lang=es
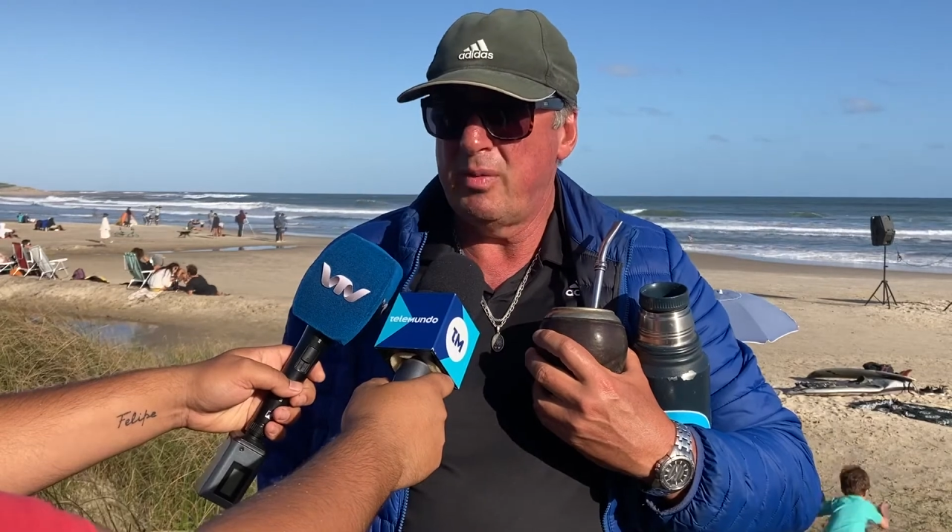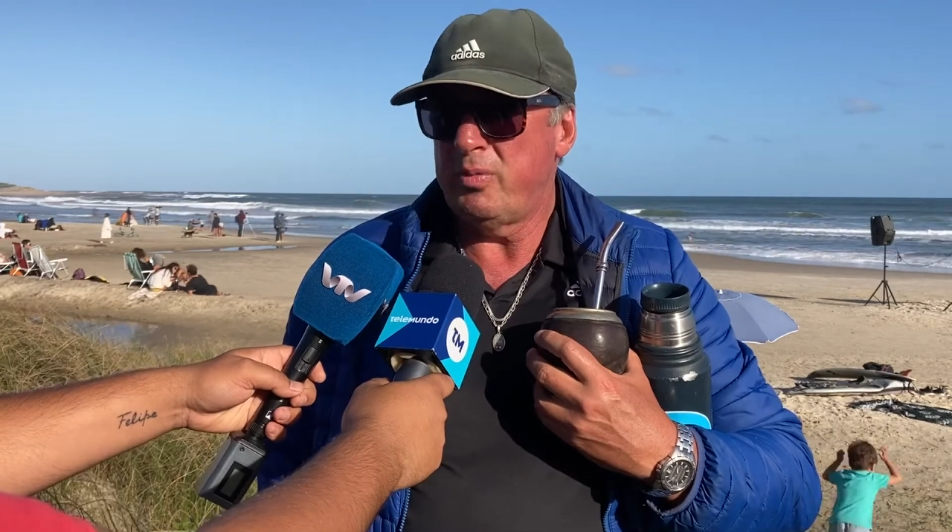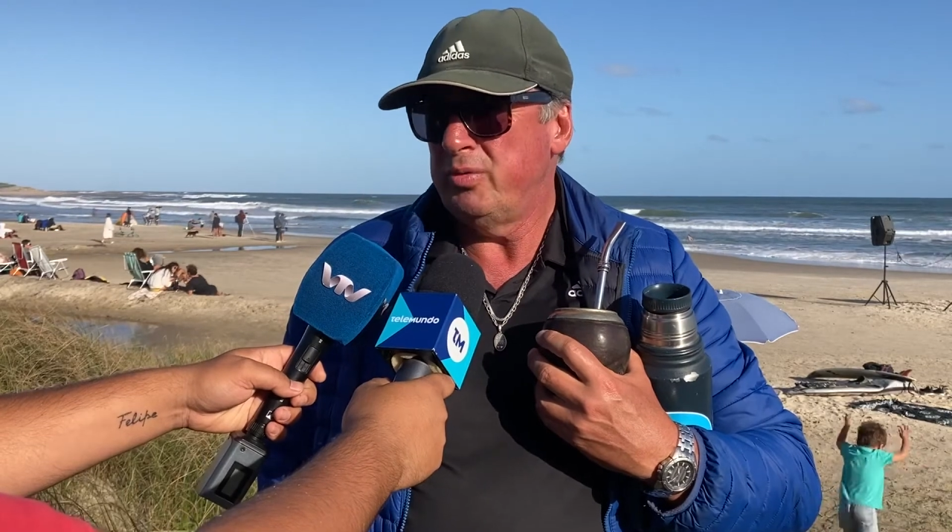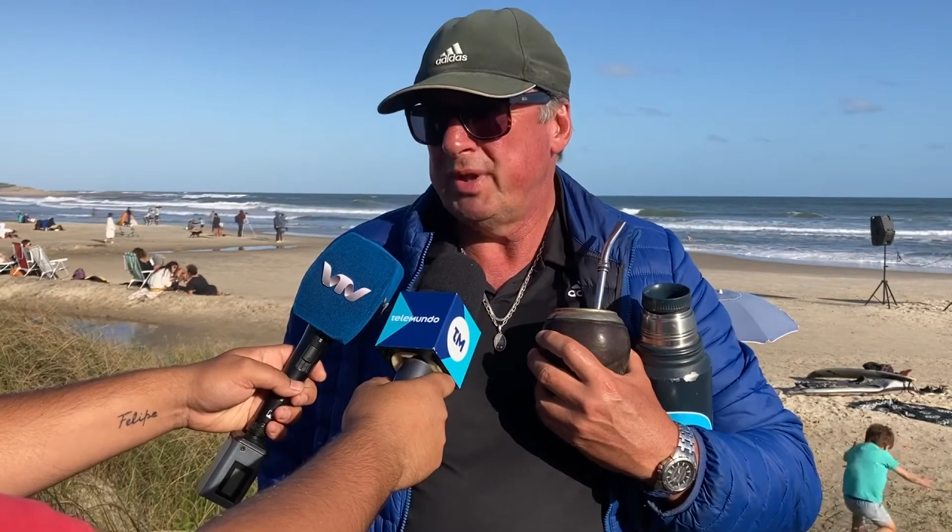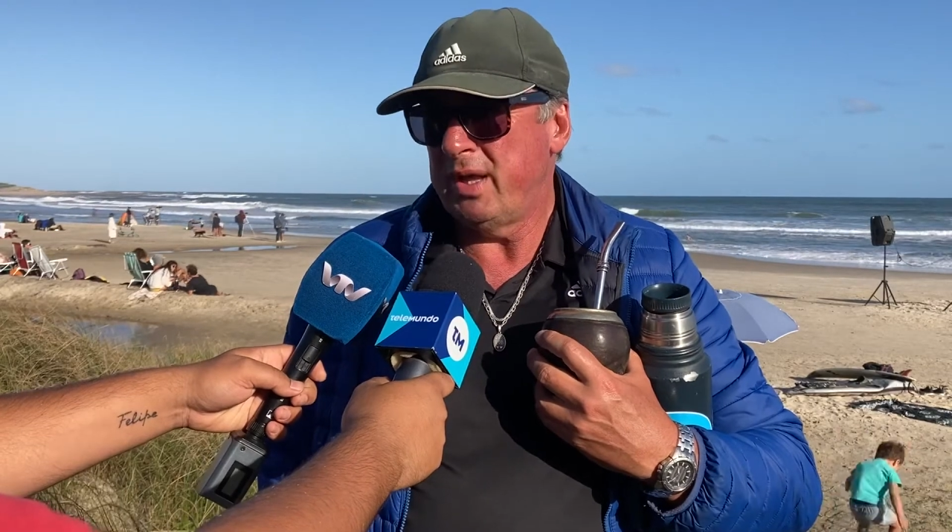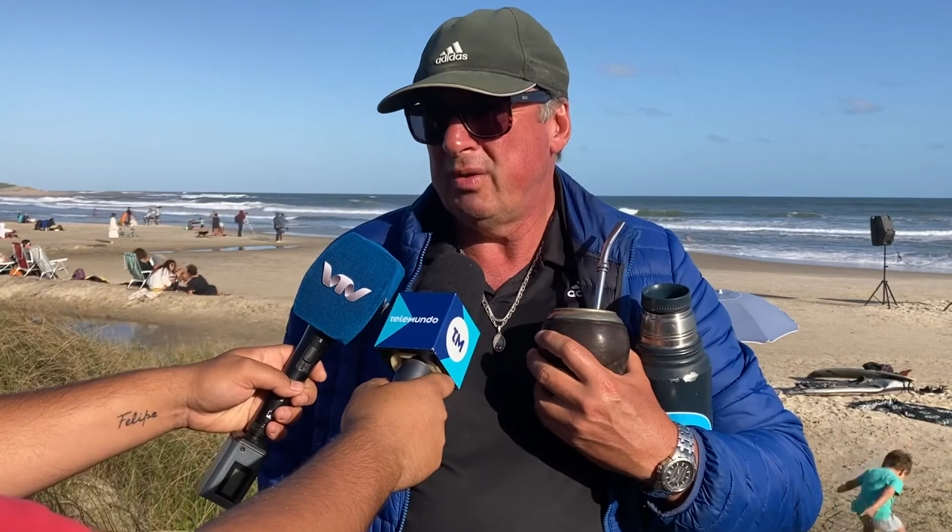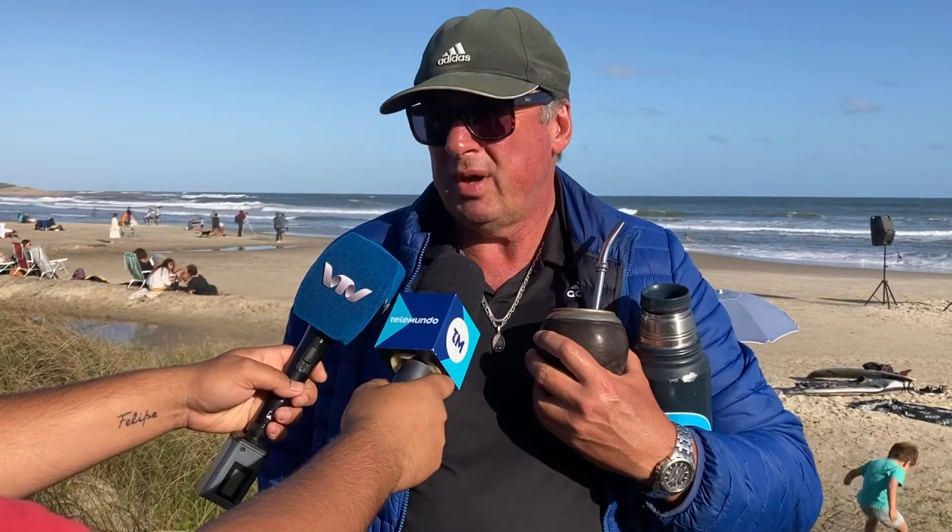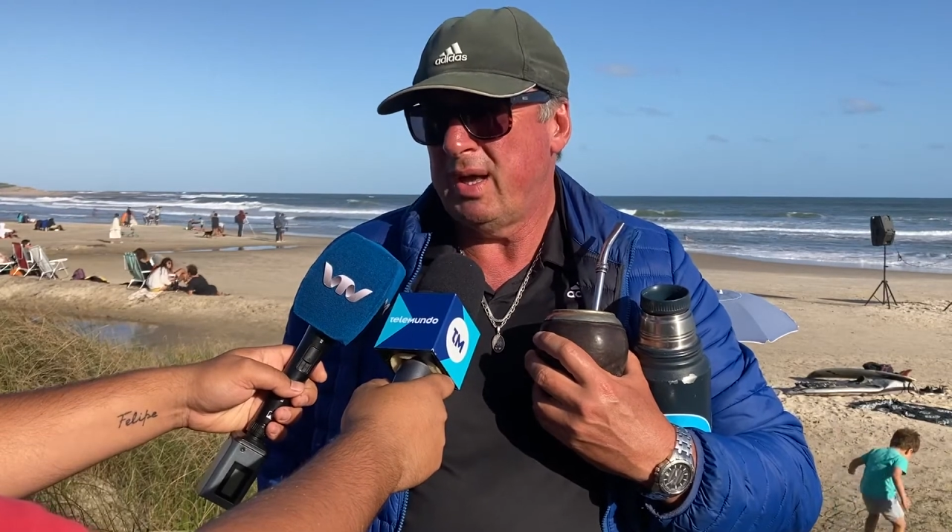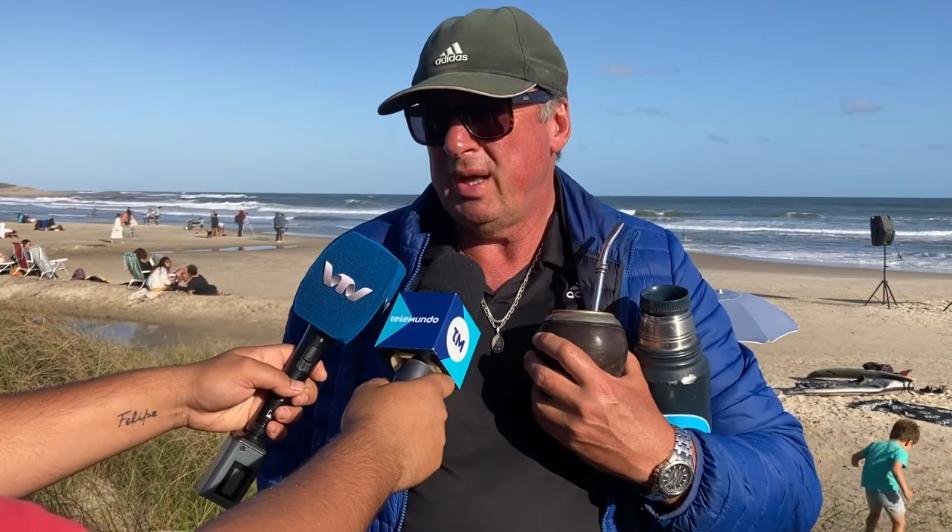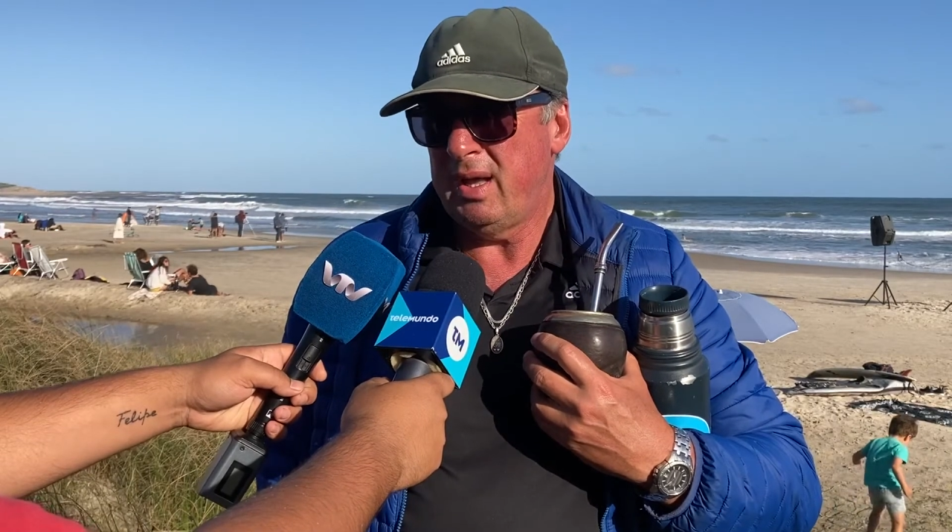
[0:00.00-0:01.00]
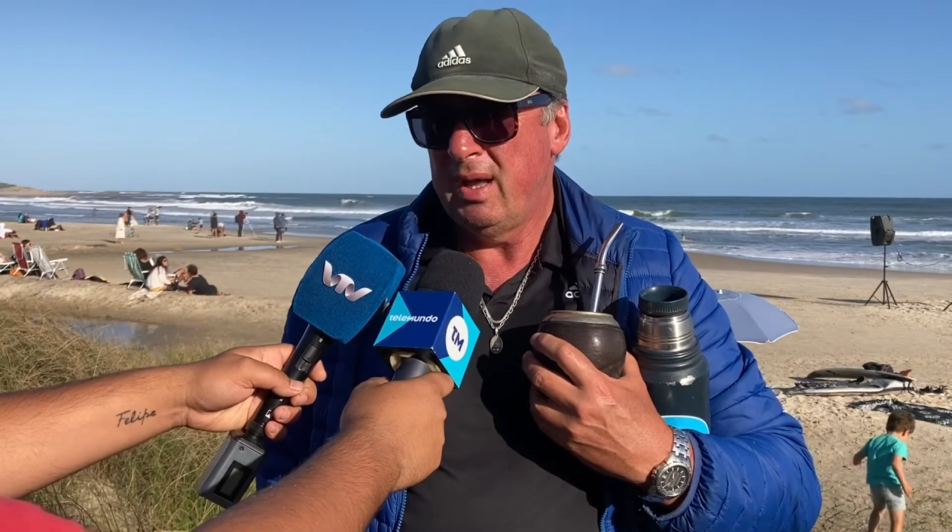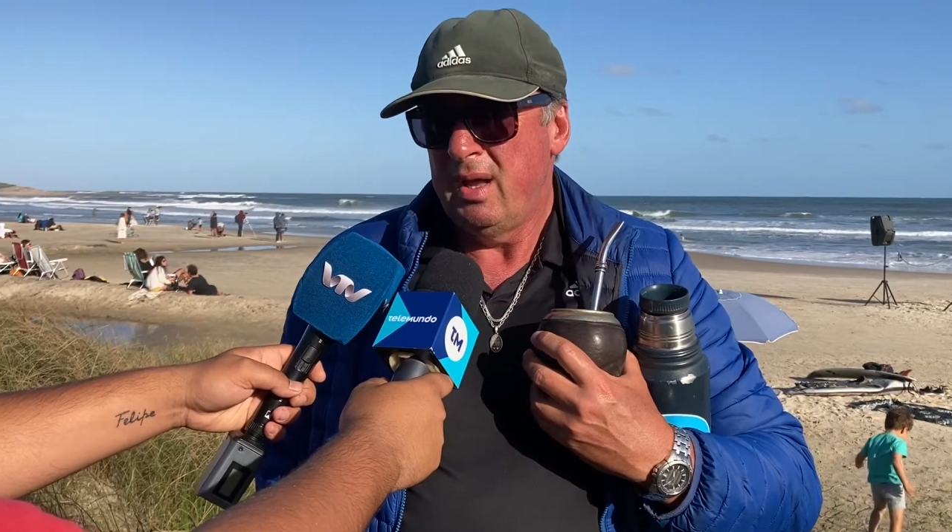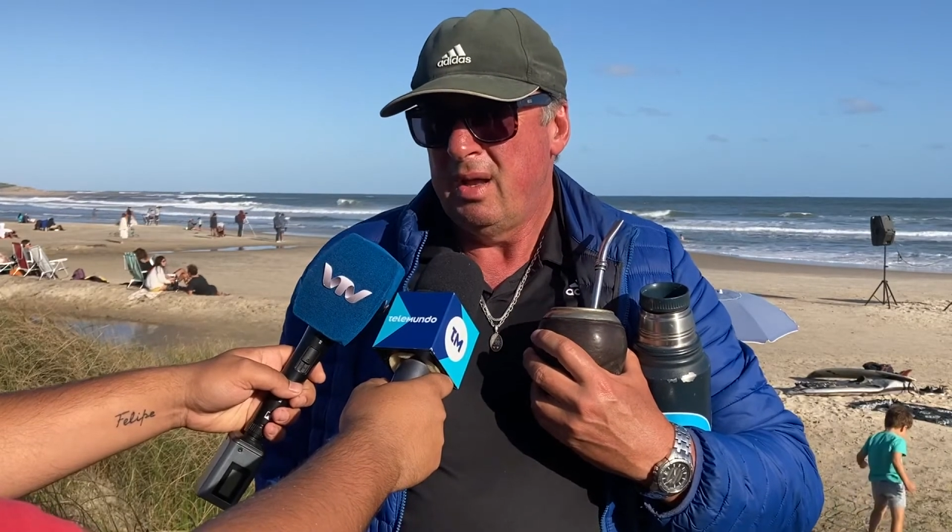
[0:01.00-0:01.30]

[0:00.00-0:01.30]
apuntando a que